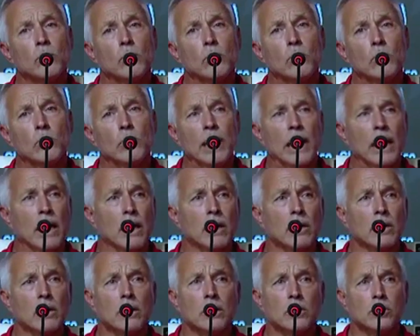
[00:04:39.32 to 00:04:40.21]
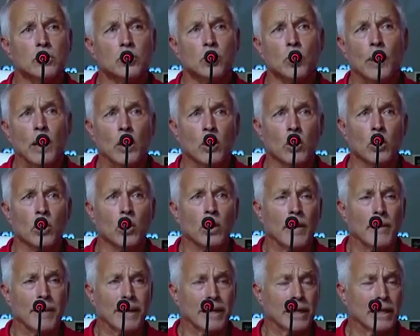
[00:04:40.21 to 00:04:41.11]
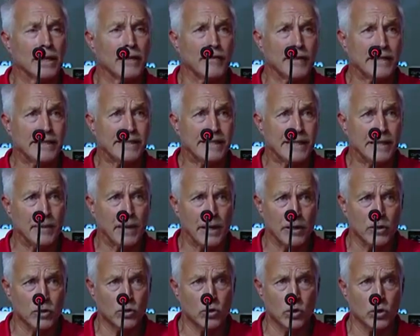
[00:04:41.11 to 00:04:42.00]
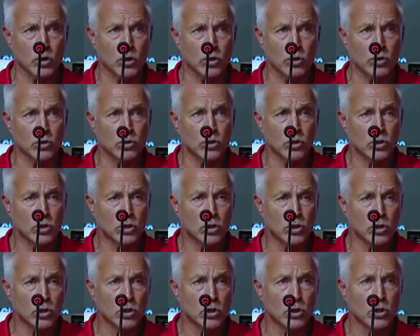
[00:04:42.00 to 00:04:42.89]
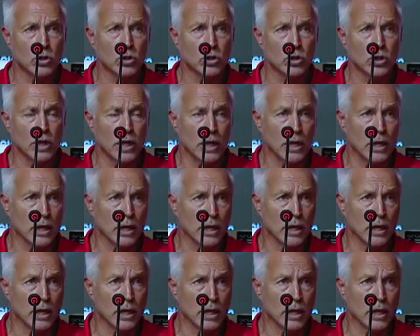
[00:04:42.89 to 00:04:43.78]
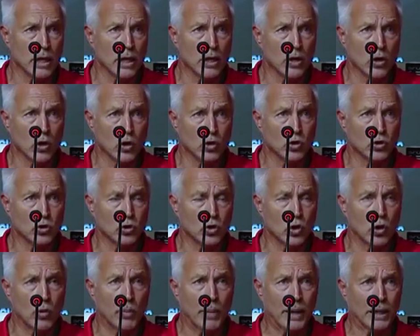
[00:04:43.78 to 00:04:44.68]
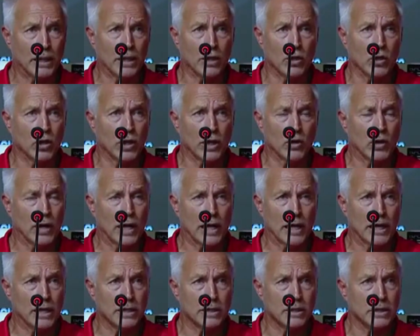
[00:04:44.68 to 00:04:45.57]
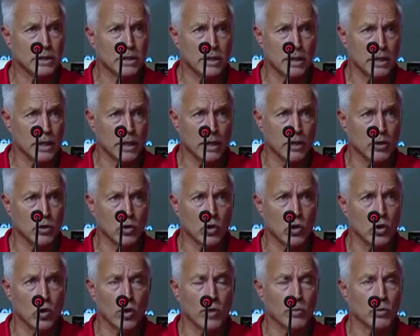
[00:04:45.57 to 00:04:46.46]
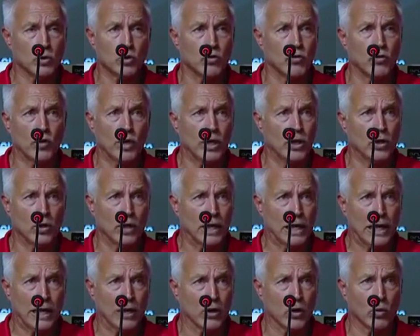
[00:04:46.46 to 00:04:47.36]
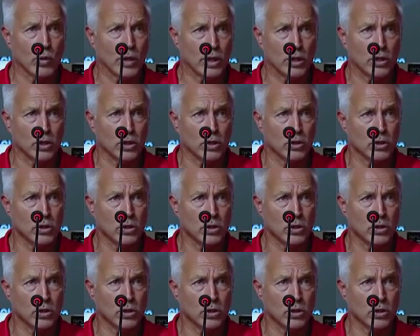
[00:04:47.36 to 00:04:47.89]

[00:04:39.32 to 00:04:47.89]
Mira, yo valoro la parte defensiva. Nosotros eh, los, partidos de locales eh, no lo hemos sufrido en el arco nuestro.